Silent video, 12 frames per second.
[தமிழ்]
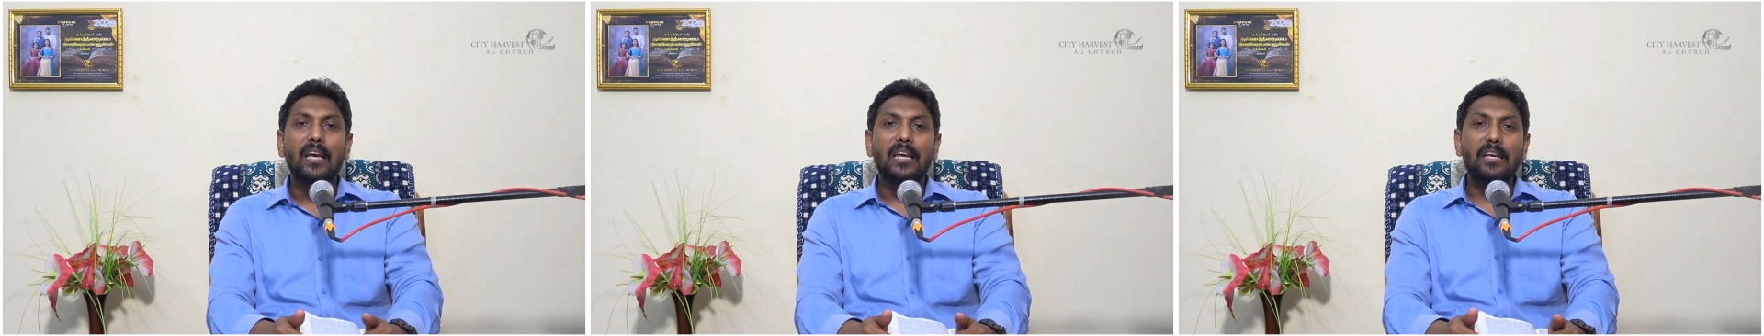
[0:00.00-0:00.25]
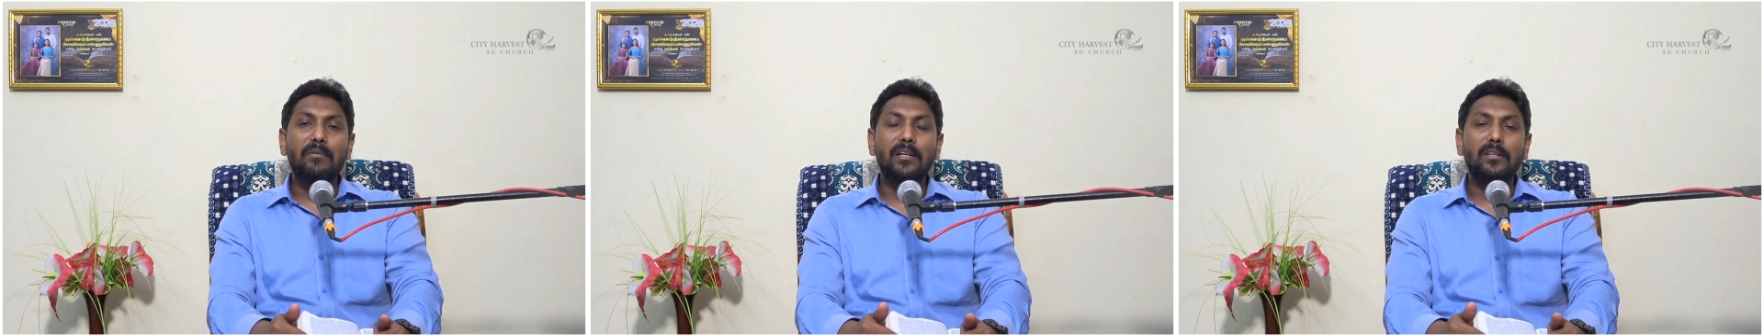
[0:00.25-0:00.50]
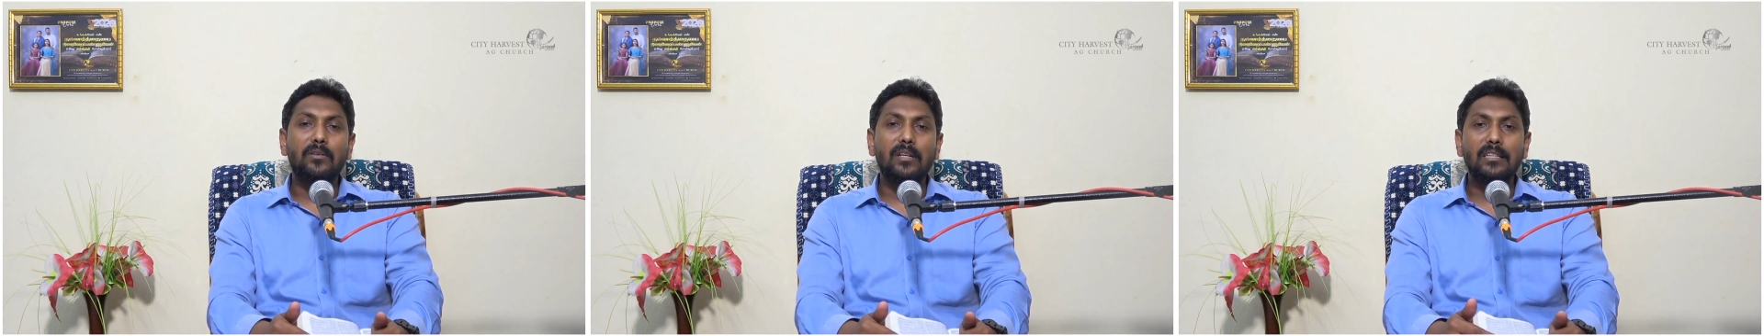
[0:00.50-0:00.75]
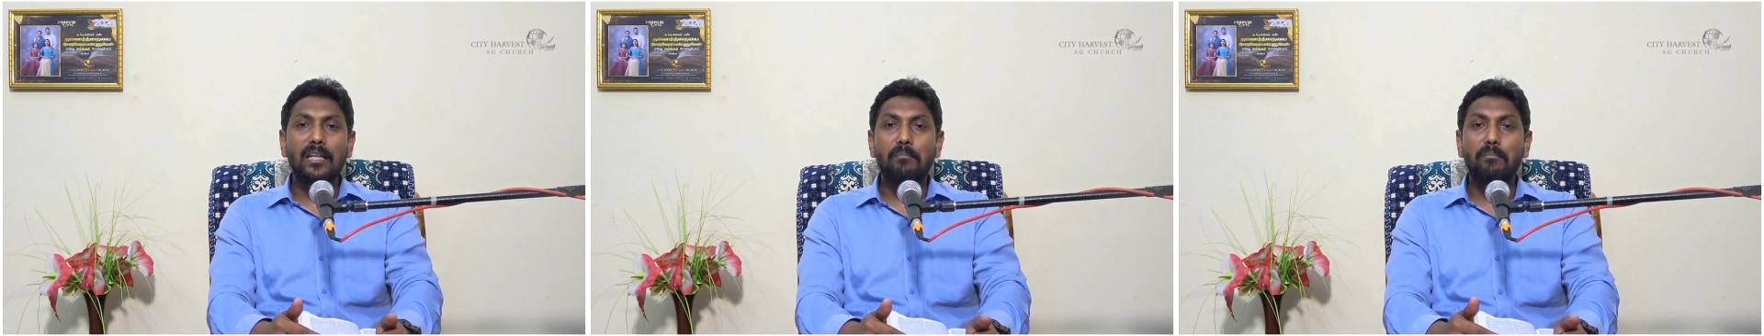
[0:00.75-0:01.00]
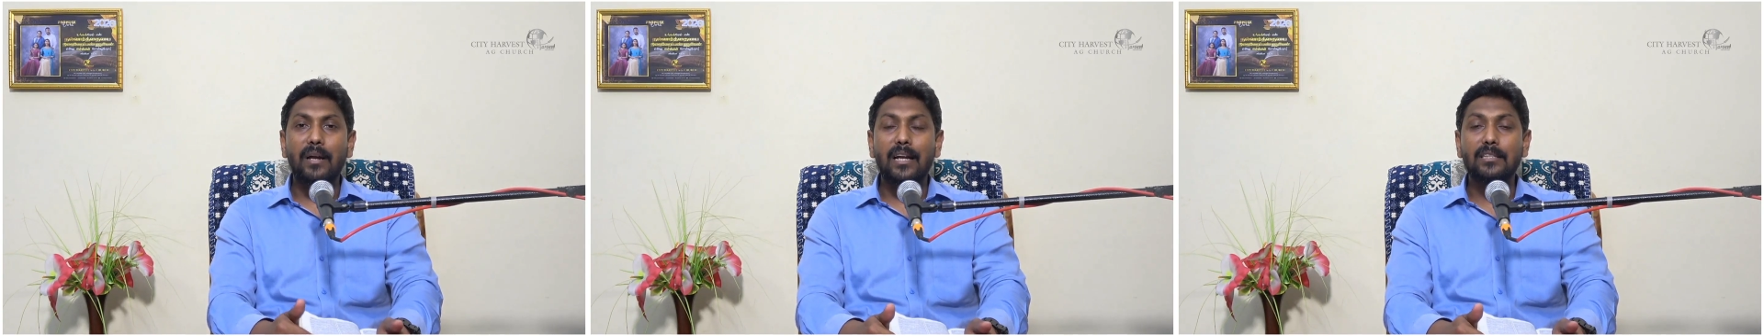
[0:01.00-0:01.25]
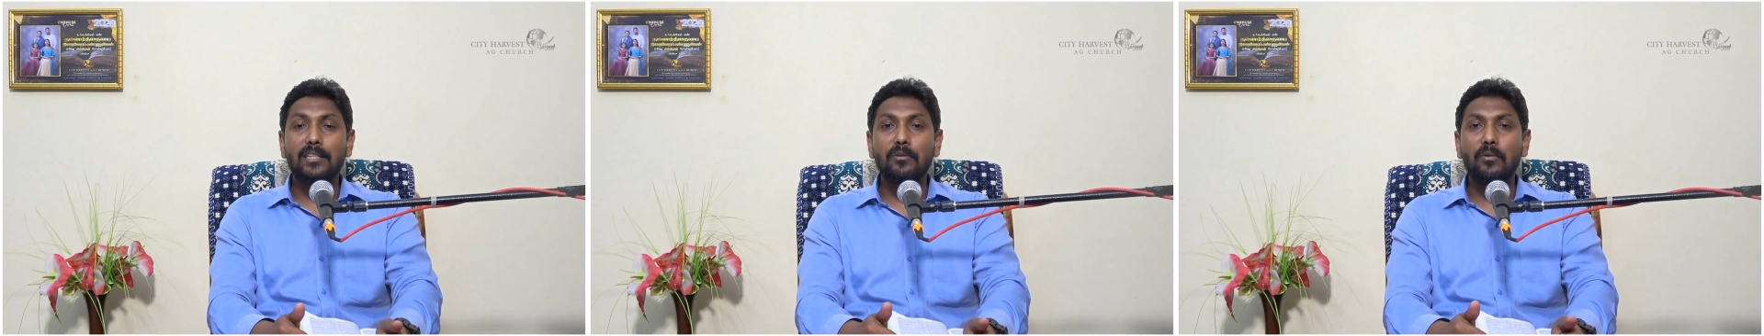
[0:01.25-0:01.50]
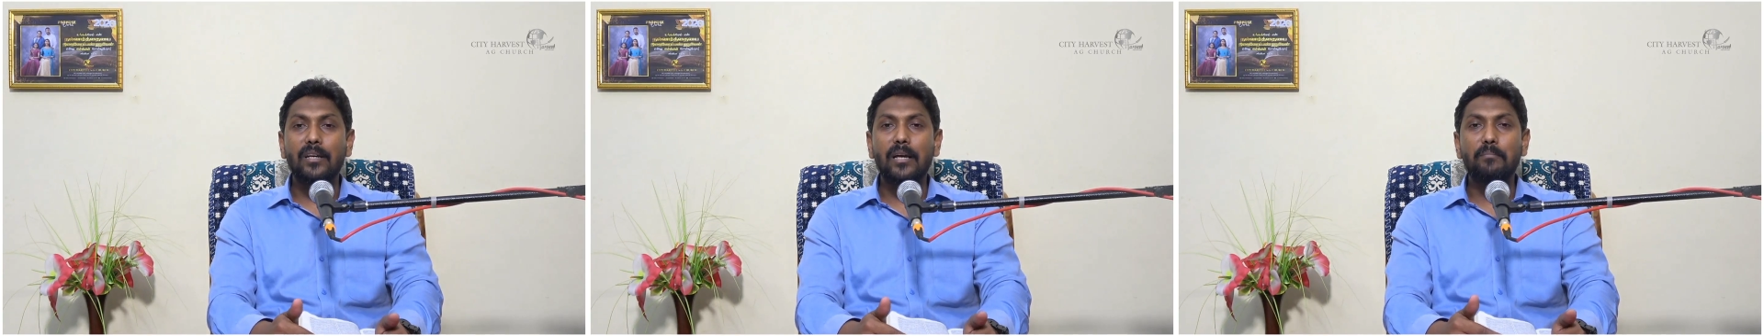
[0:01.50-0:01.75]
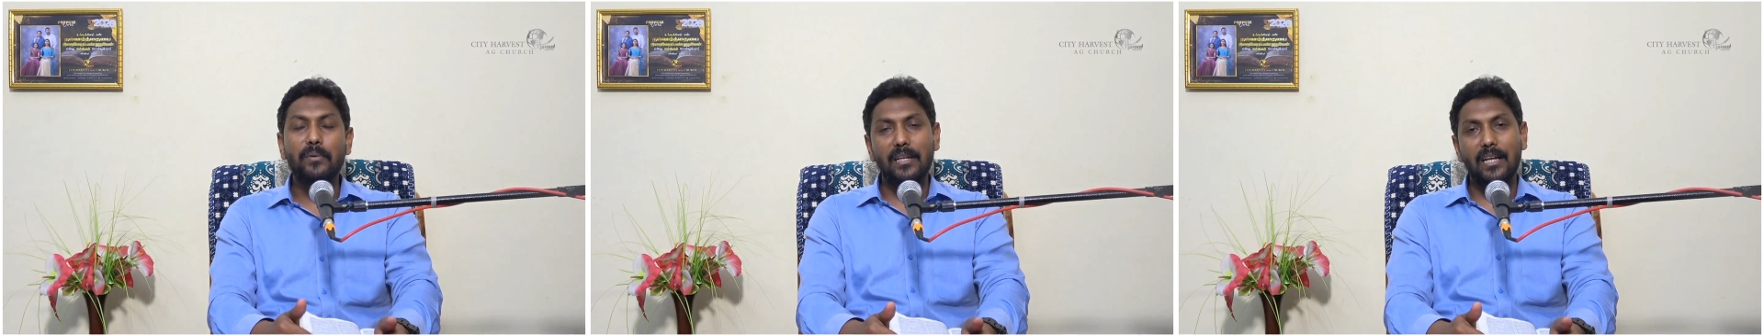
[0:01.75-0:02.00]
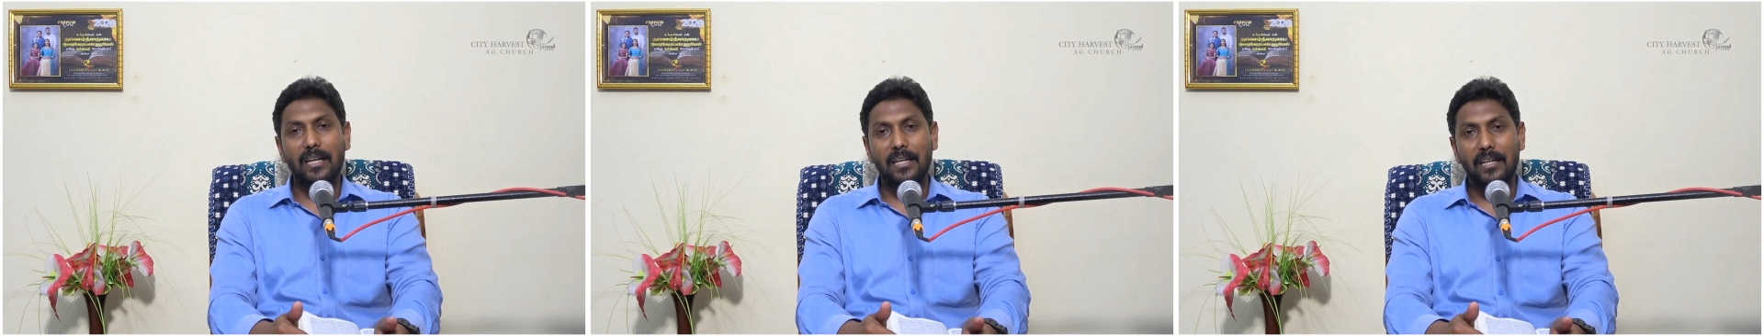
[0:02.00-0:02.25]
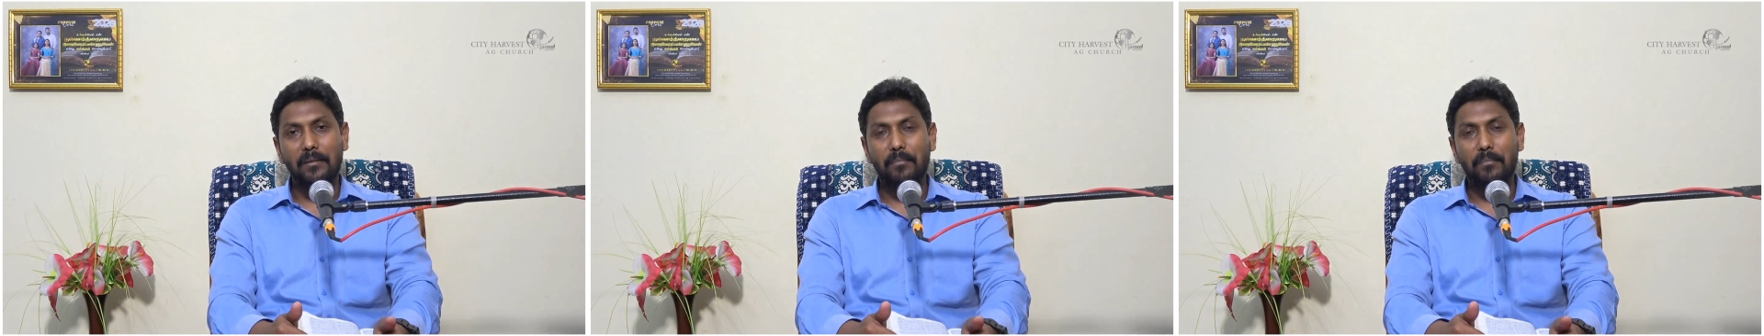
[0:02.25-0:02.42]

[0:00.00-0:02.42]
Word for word: இவனுக்கு இருந்த பலத்தினுடைய பின்னணி